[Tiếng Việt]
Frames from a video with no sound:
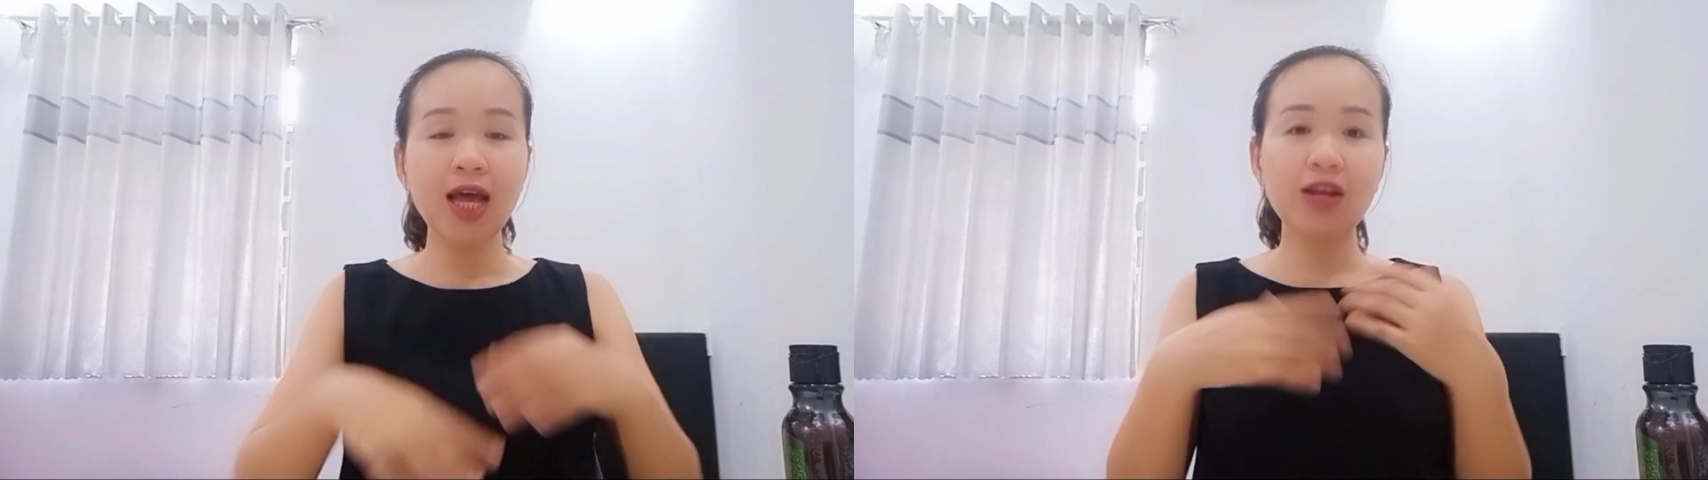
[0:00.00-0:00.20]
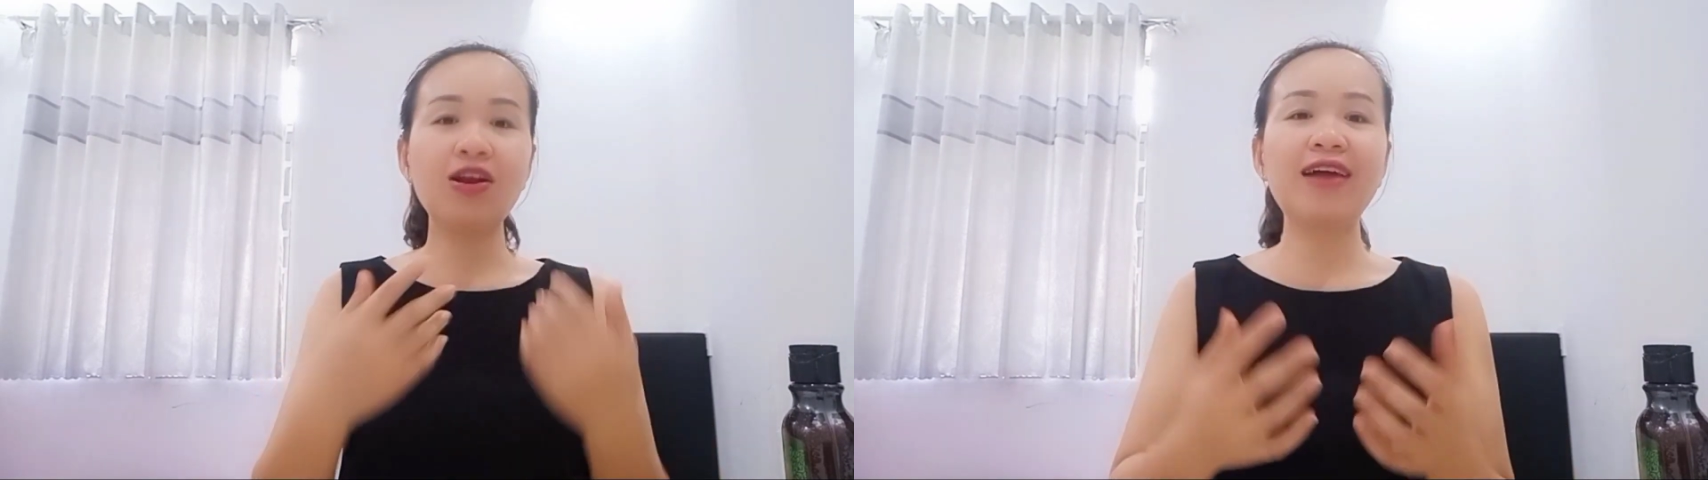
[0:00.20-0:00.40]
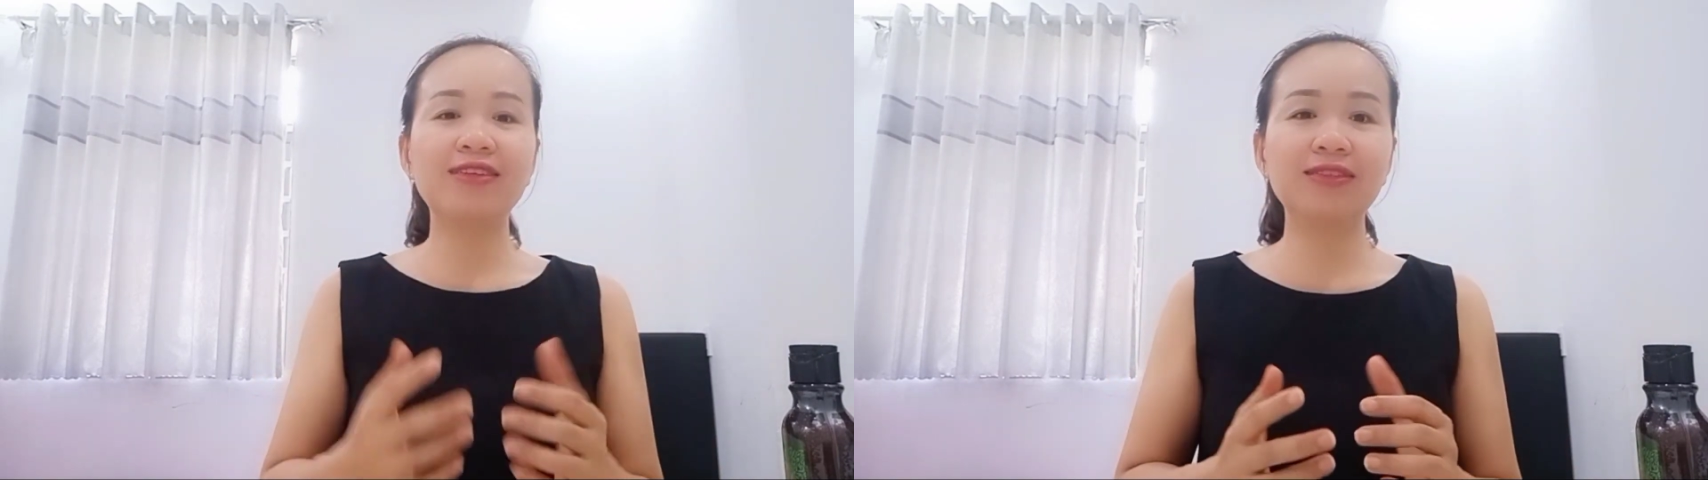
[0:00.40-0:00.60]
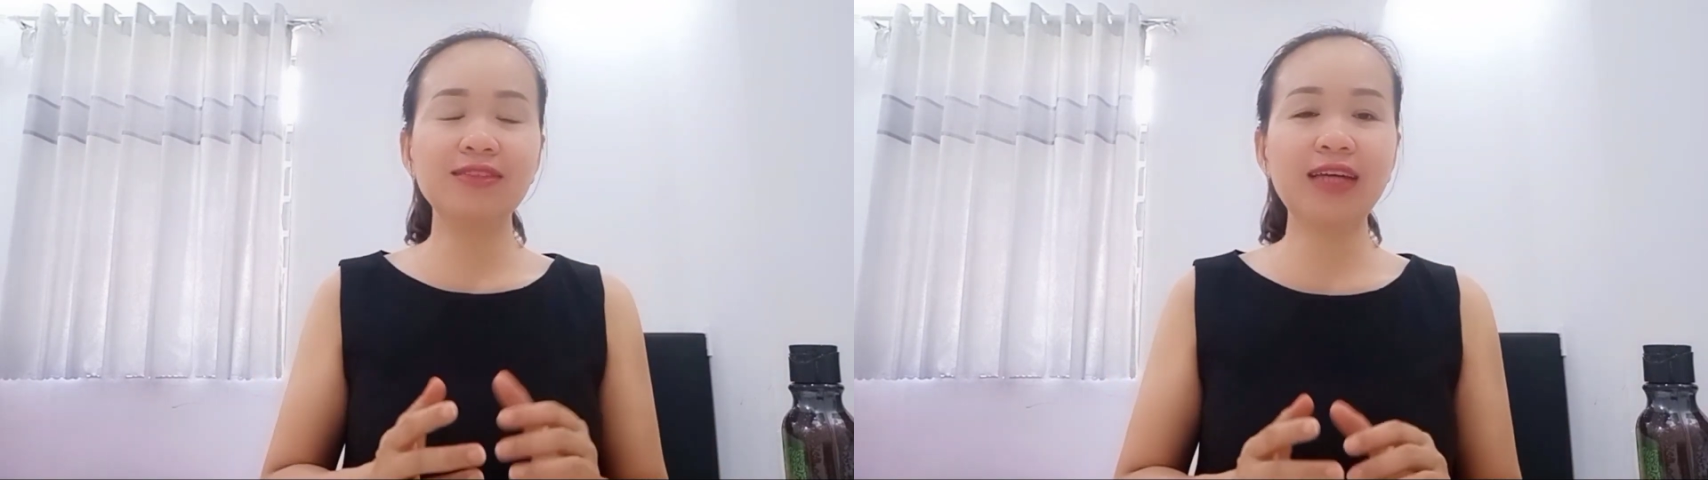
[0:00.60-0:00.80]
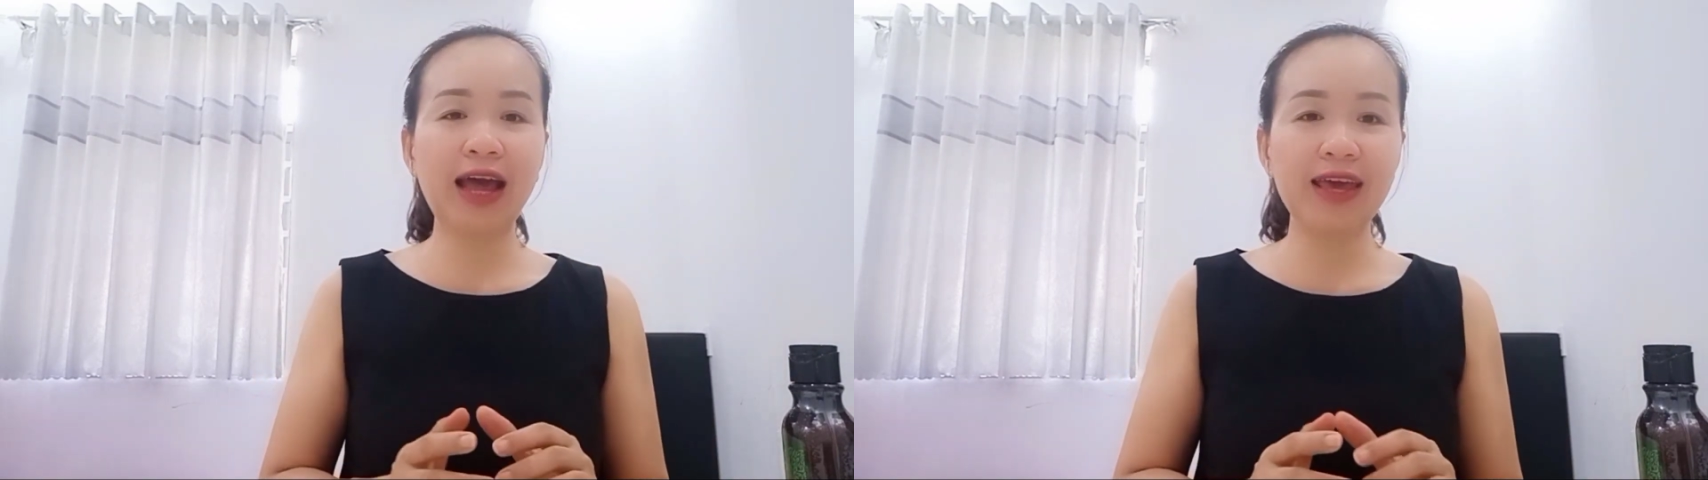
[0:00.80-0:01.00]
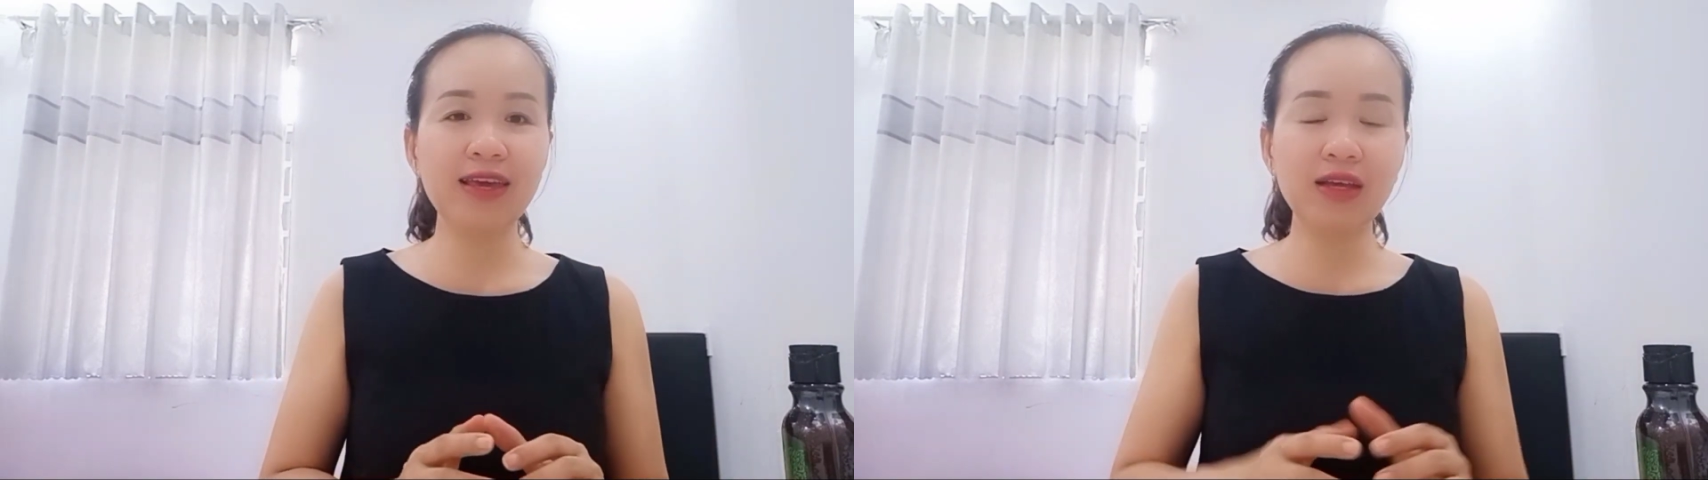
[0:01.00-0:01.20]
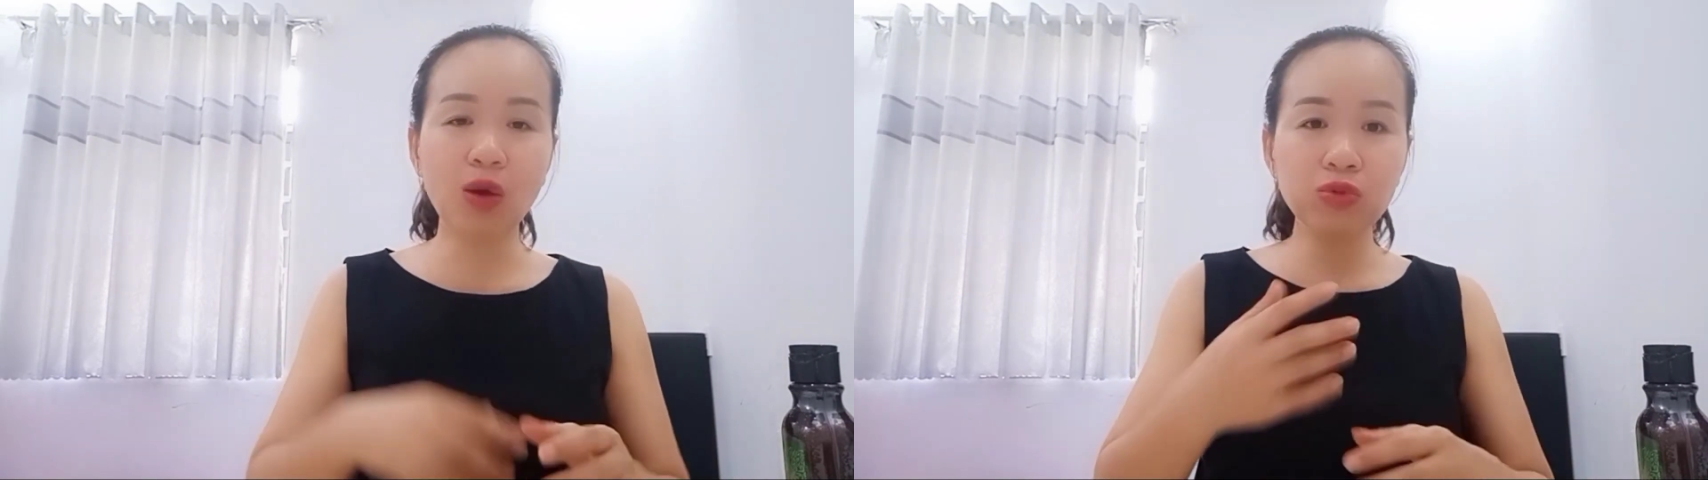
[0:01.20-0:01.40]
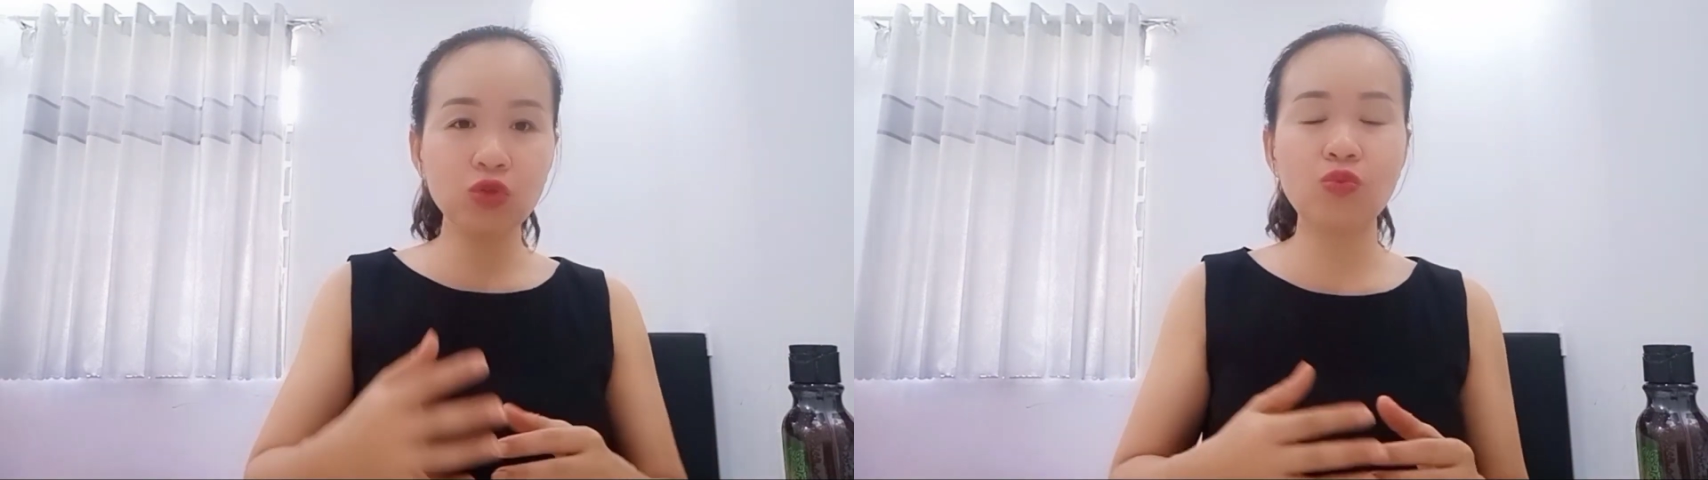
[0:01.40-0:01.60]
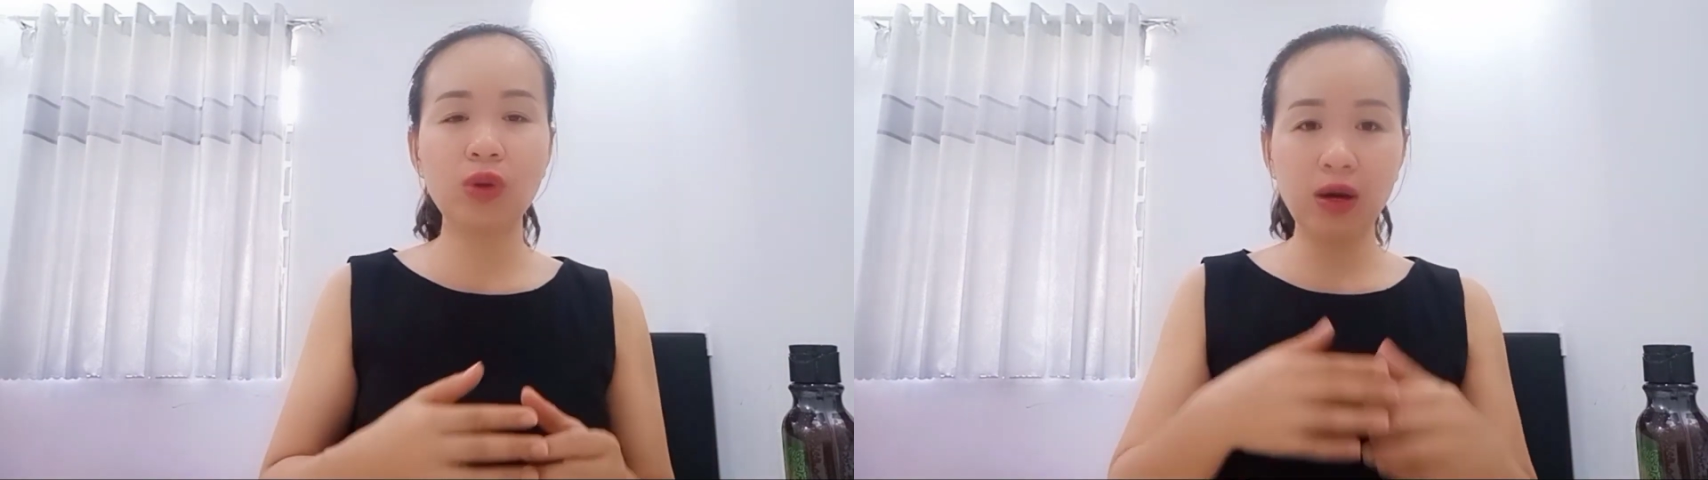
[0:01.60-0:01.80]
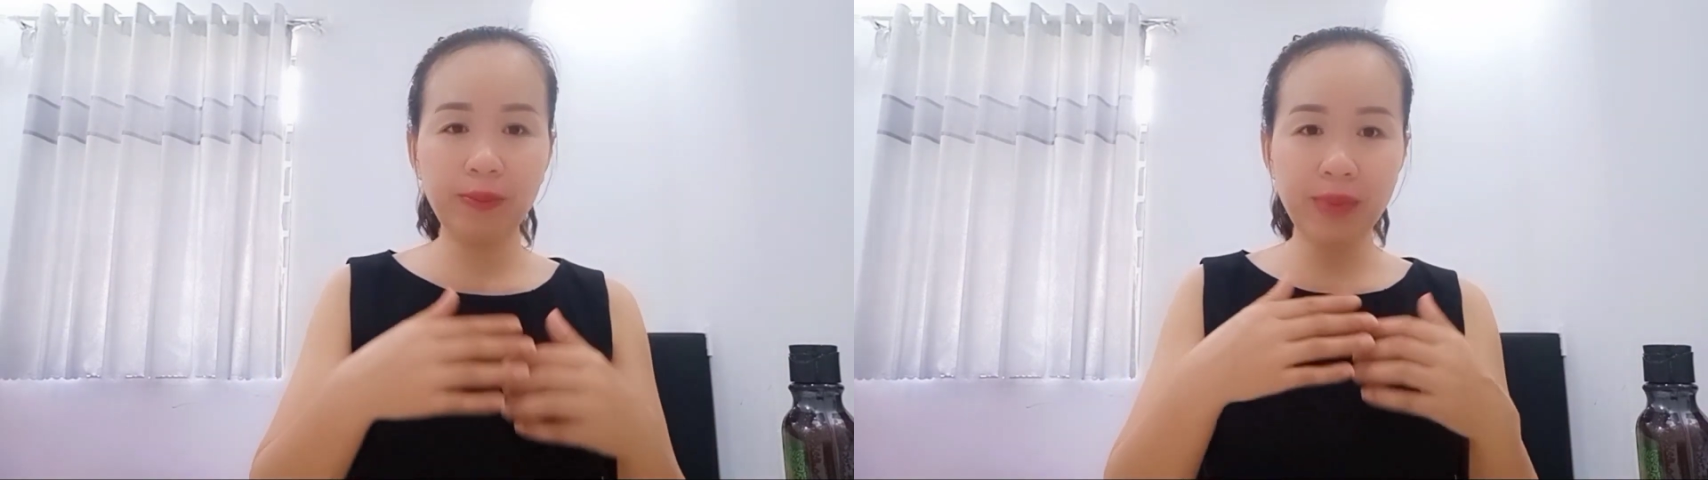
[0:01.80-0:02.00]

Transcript: đó là những cái công dụng ở